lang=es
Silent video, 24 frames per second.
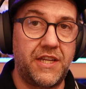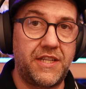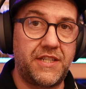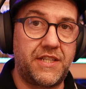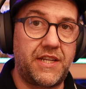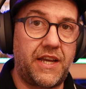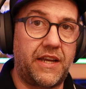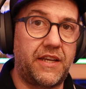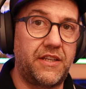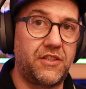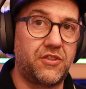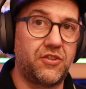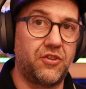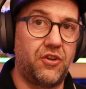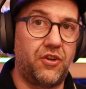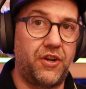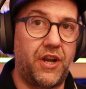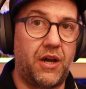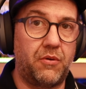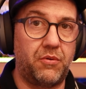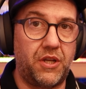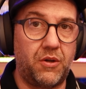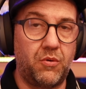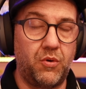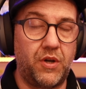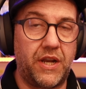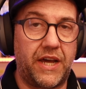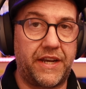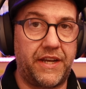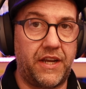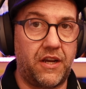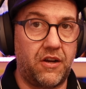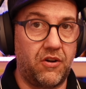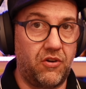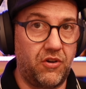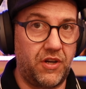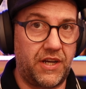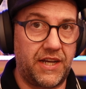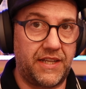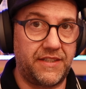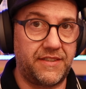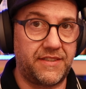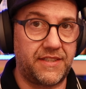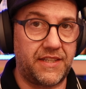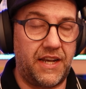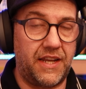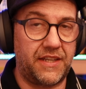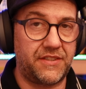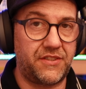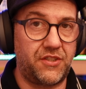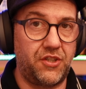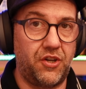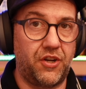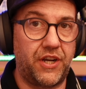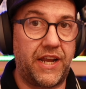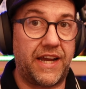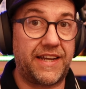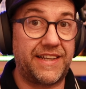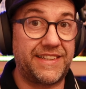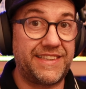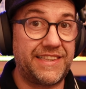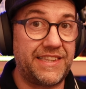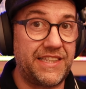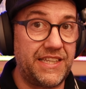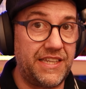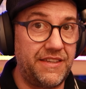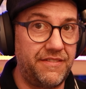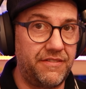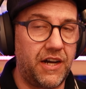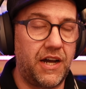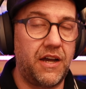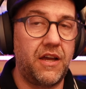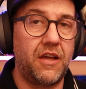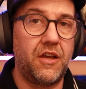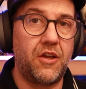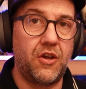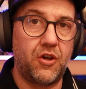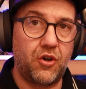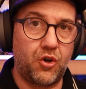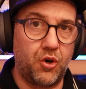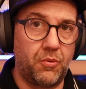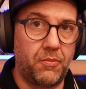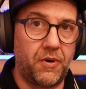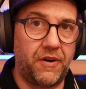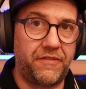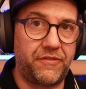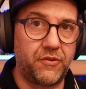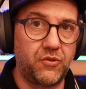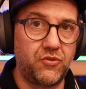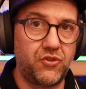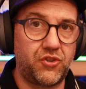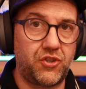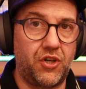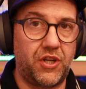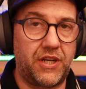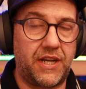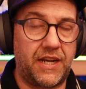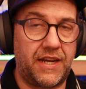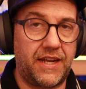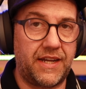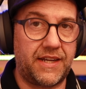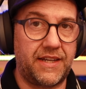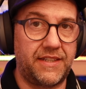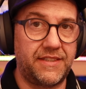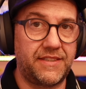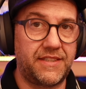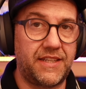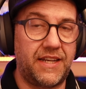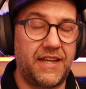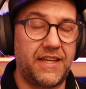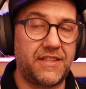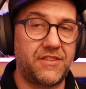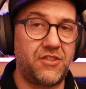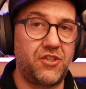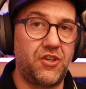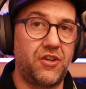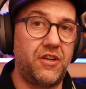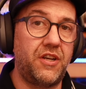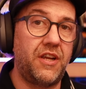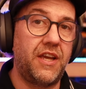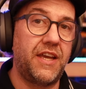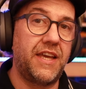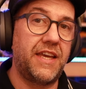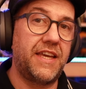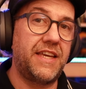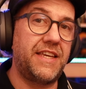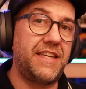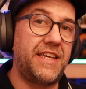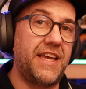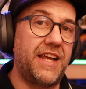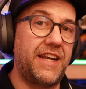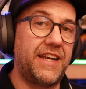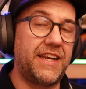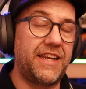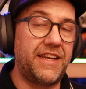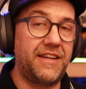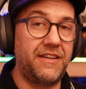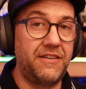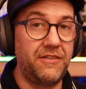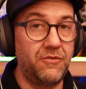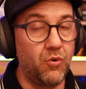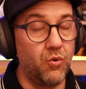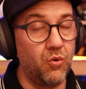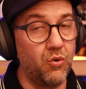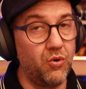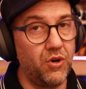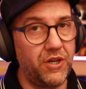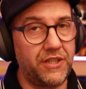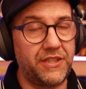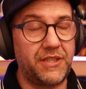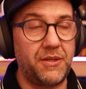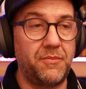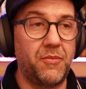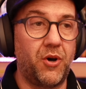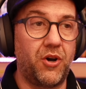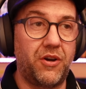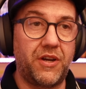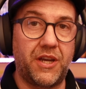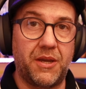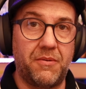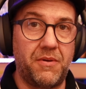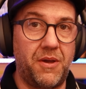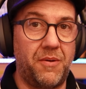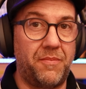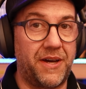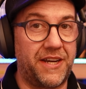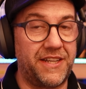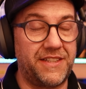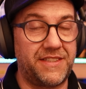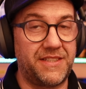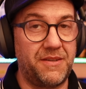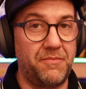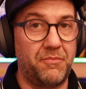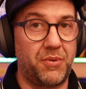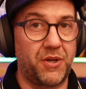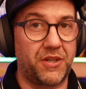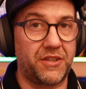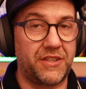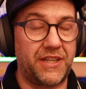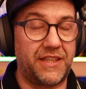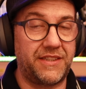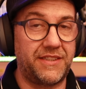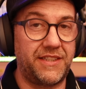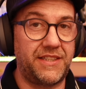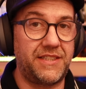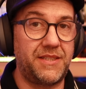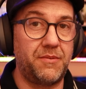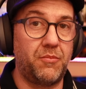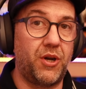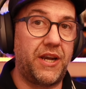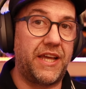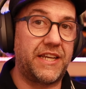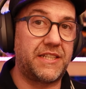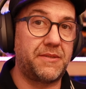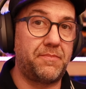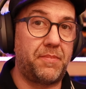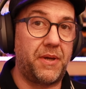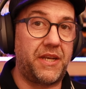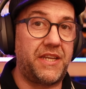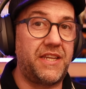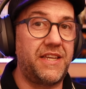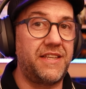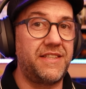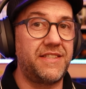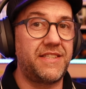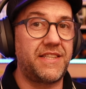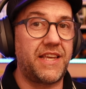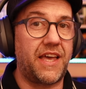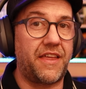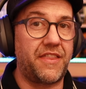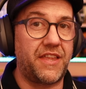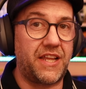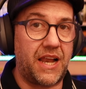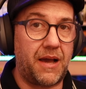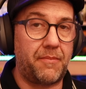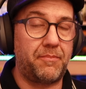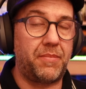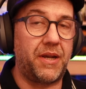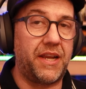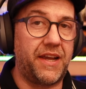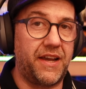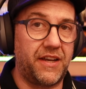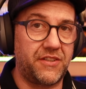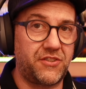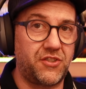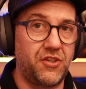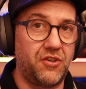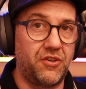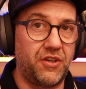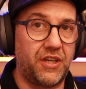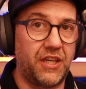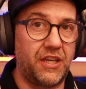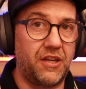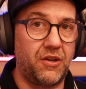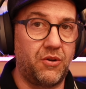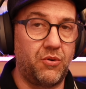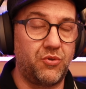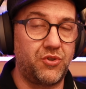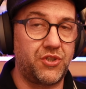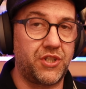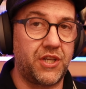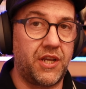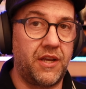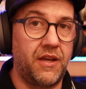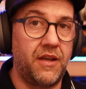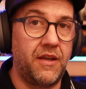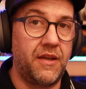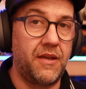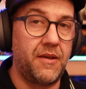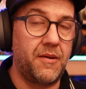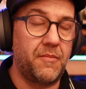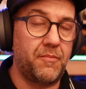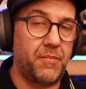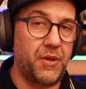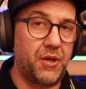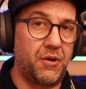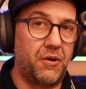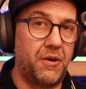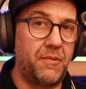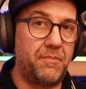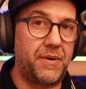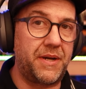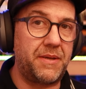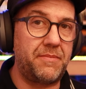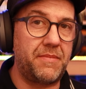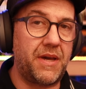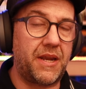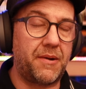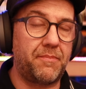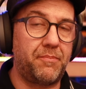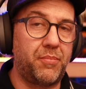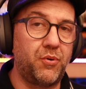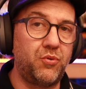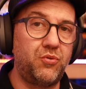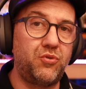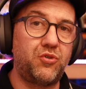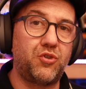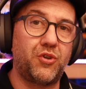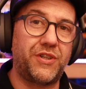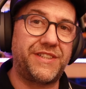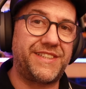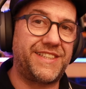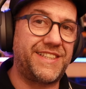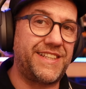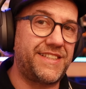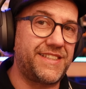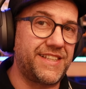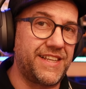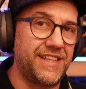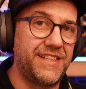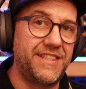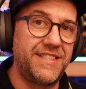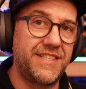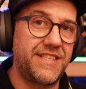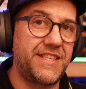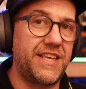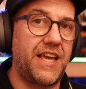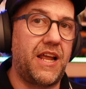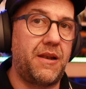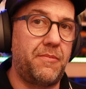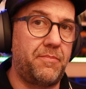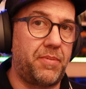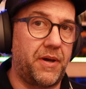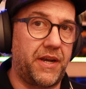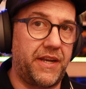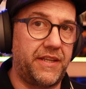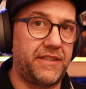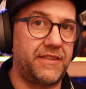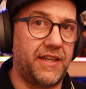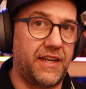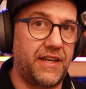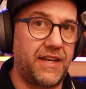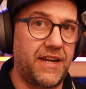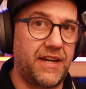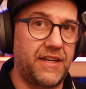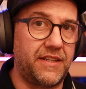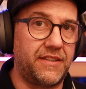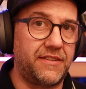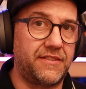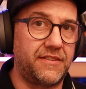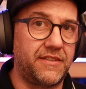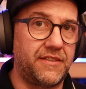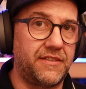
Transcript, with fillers: ya que son auriculares con cancelación activa, cómo funciona la cancelación y el último, que me parece importantísimo, la experiencia de la aplicación que incluye. Pero el primer punto es esencial para este análisis,